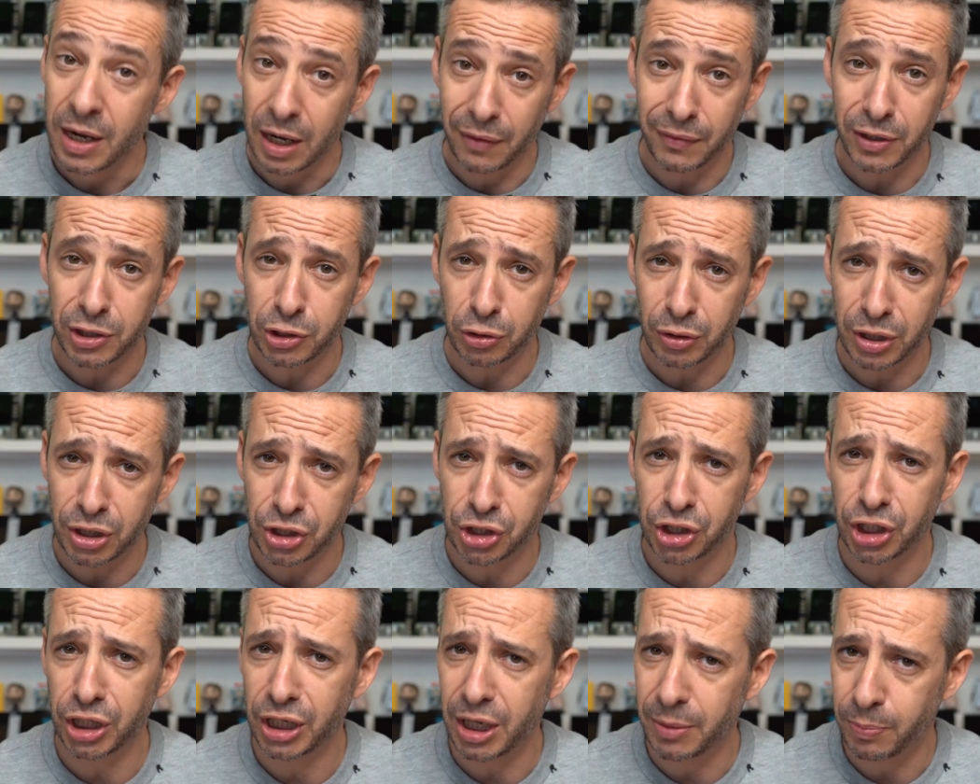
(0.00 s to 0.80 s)
la versione
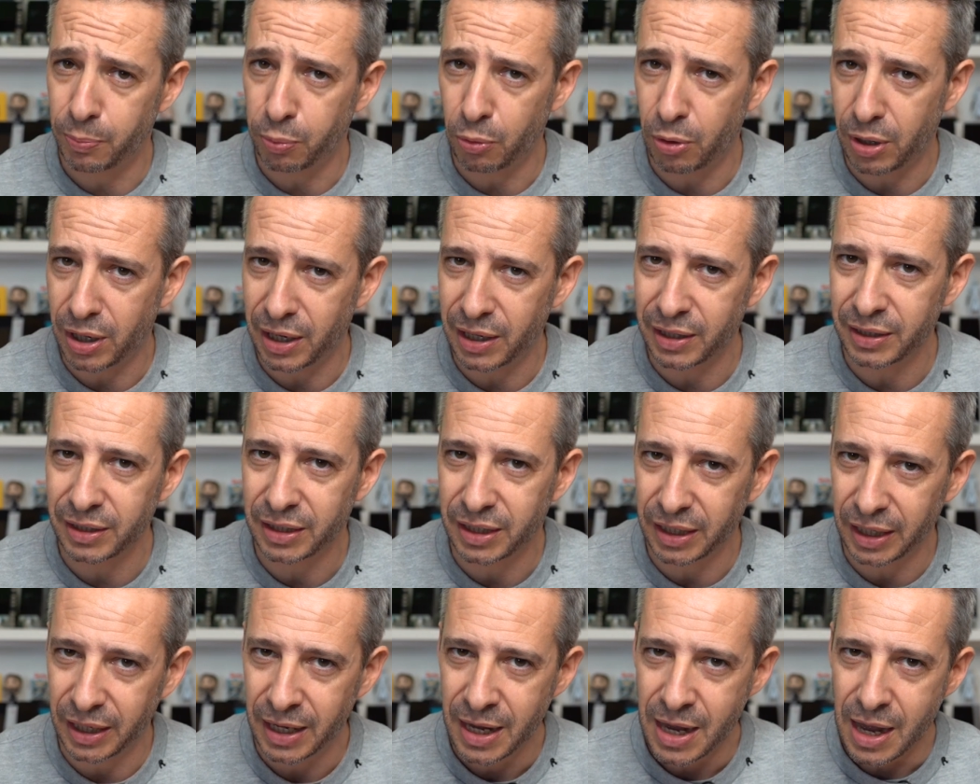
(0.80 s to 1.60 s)
Cine può
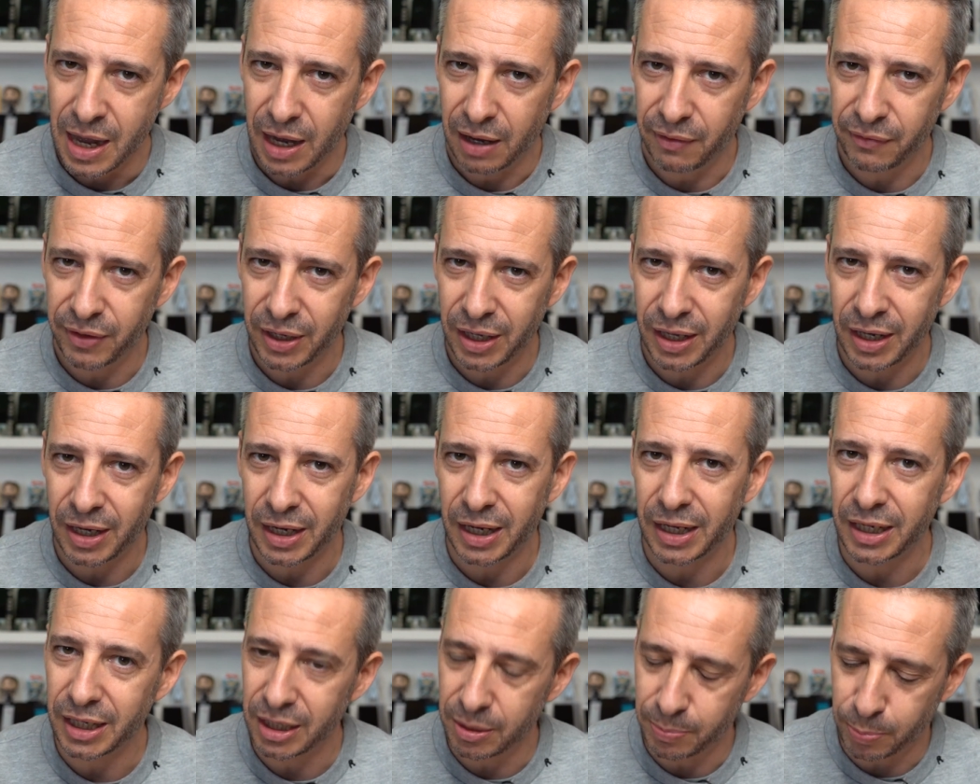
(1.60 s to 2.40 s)
anche
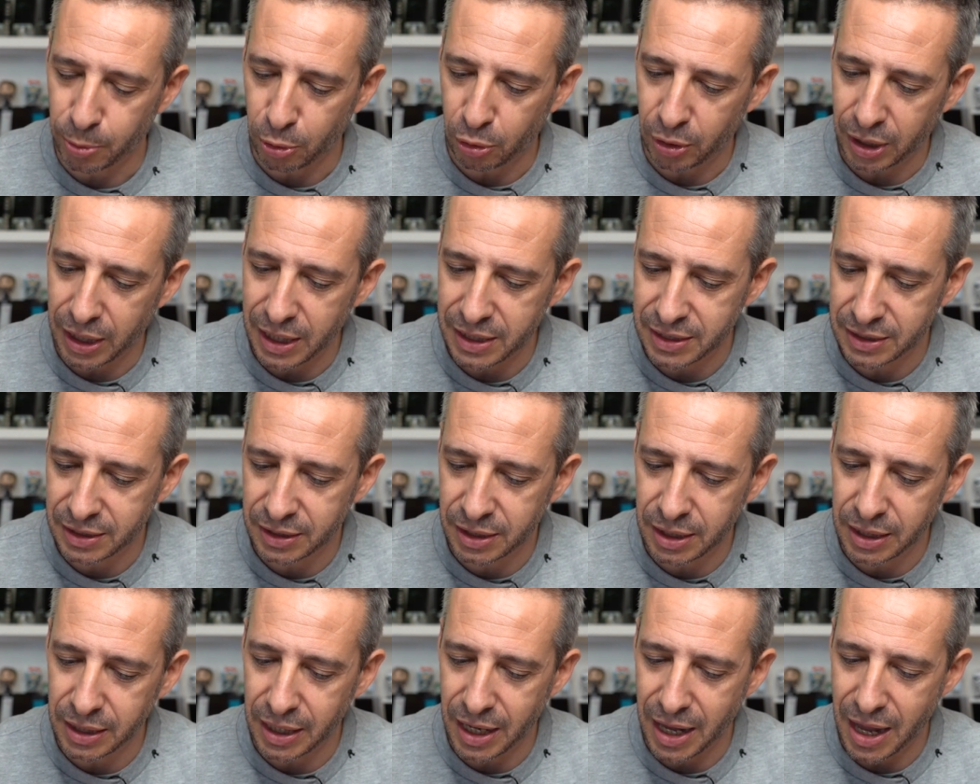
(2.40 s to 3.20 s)
avere il ProRes
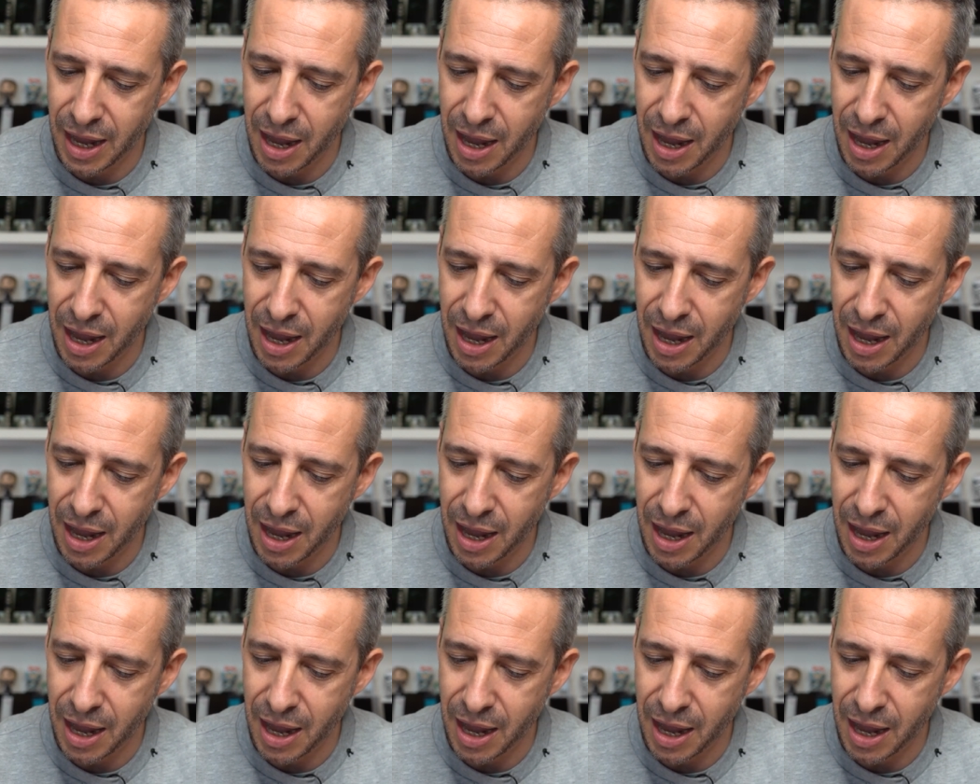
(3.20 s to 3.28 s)
di